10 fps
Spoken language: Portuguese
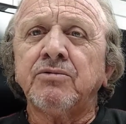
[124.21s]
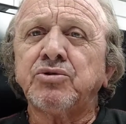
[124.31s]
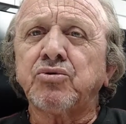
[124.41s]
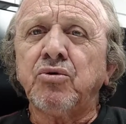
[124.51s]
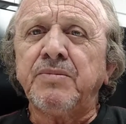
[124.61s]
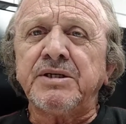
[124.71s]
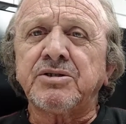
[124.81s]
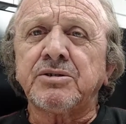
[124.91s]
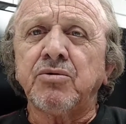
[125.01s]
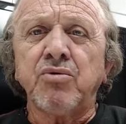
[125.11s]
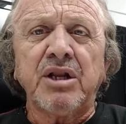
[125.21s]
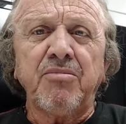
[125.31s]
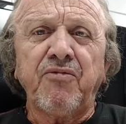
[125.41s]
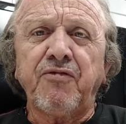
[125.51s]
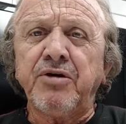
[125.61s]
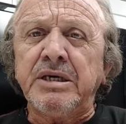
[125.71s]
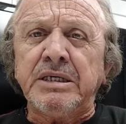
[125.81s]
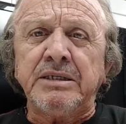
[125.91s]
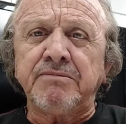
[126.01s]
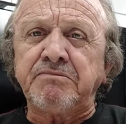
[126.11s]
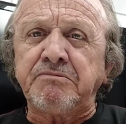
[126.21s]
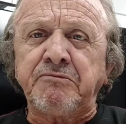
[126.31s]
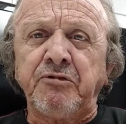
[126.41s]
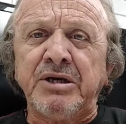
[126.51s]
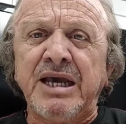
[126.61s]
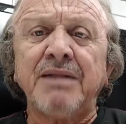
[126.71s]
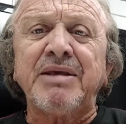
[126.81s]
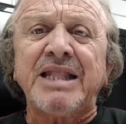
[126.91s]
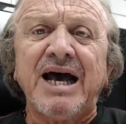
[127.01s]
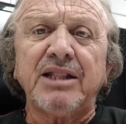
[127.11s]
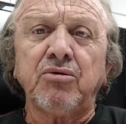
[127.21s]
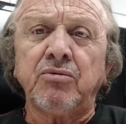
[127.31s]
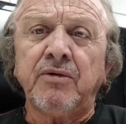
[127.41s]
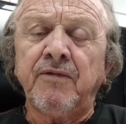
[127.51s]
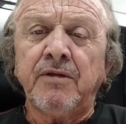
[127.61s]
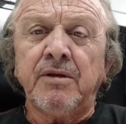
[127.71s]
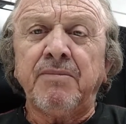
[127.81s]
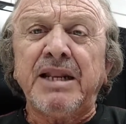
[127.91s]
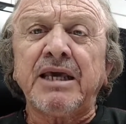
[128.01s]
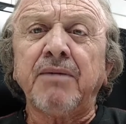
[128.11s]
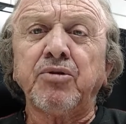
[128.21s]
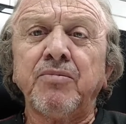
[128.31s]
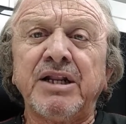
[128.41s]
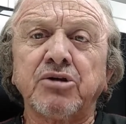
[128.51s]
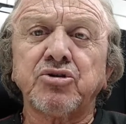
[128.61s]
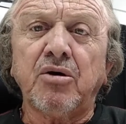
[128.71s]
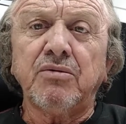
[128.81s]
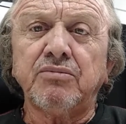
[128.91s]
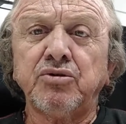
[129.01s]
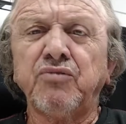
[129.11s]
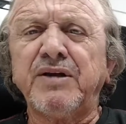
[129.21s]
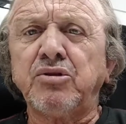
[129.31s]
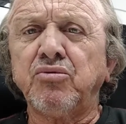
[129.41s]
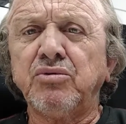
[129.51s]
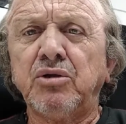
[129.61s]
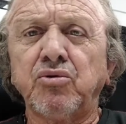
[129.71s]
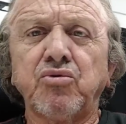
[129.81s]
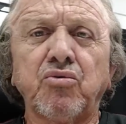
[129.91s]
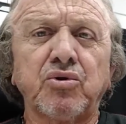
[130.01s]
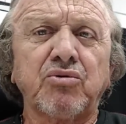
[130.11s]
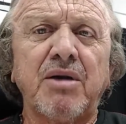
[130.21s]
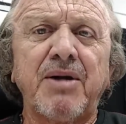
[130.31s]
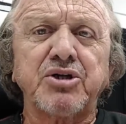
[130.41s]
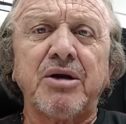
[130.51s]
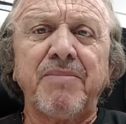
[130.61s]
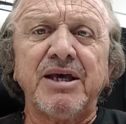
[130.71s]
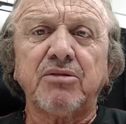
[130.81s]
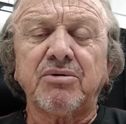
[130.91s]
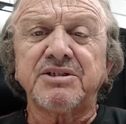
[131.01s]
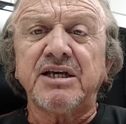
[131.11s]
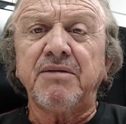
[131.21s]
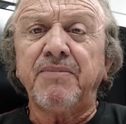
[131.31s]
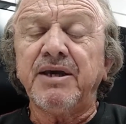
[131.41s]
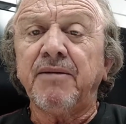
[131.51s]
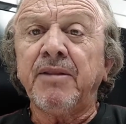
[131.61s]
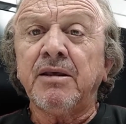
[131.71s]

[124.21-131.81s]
Os clubes, o Grêmio foi, foi eliminado pela equipe do Mirassol. Juventude lutou contra o rebaixamento, a Série B.